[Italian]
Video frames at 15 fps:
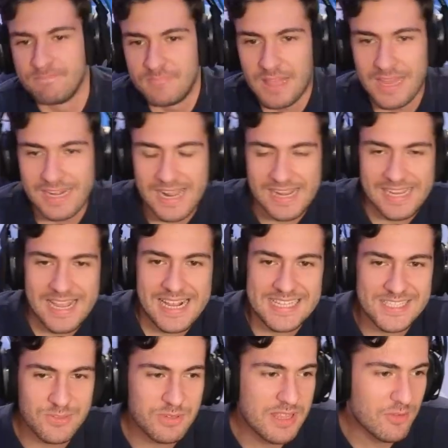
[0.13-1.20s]
Raga, che
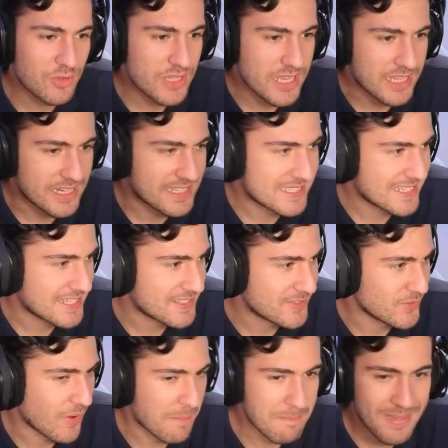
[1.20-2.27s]
cazzo vi devo dire? Nel senso,
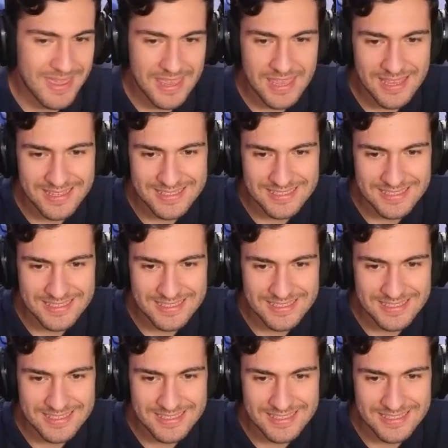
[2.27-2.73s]
a me,